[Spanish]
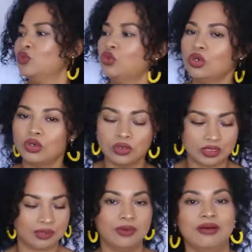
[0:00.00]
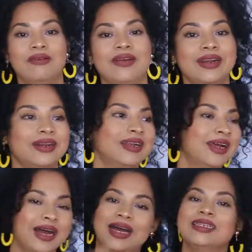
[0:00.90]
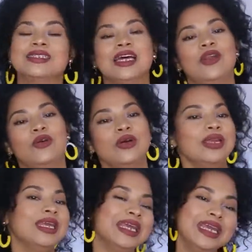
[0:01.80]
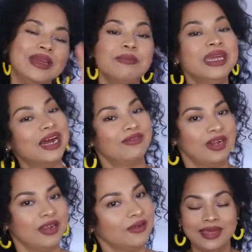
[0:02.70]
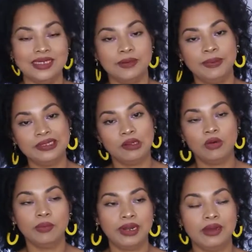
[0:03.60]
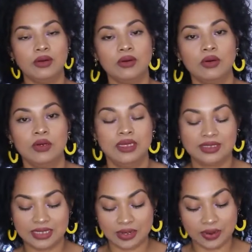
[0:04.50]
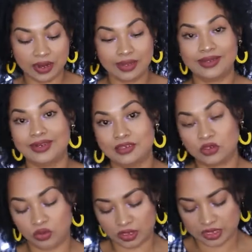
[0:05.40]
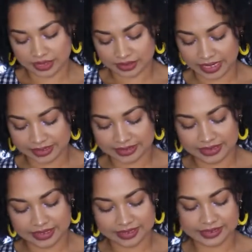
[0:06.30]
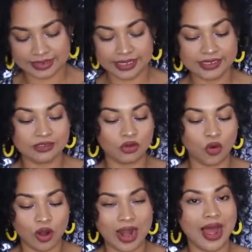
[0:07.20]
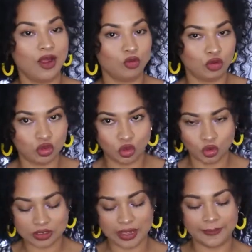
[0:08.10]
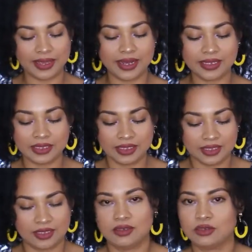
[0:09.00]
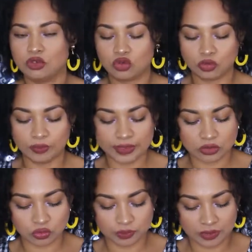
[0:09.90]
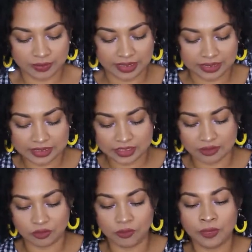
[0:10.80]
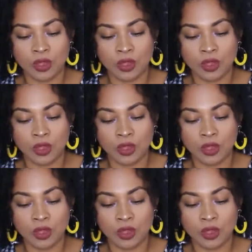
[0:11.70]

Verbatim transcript: uh, se me va a ver hasta lo inmirable. Y ese pantalón blanco estaba a 3 dólares. Así es, 3 dolaruchos, amigas. Es súper, súper baratísimo.